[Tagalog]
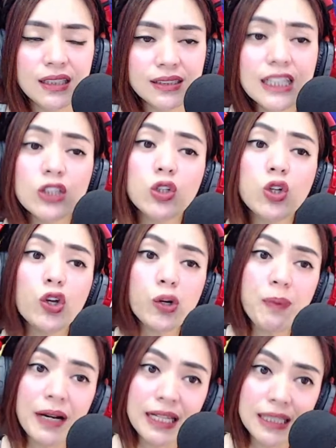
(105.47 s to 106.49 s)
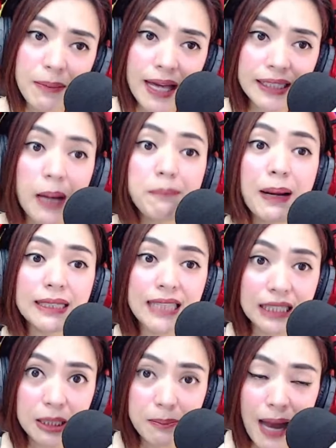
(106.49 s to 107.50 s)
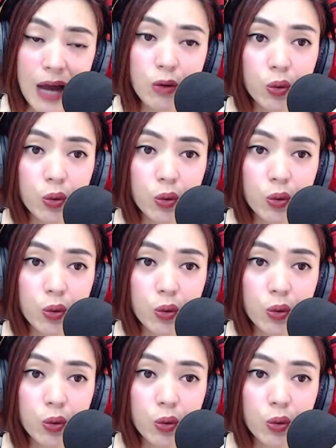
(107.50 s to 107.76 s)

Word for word: tinuloy ko pa rin naman ang pagtatrabaho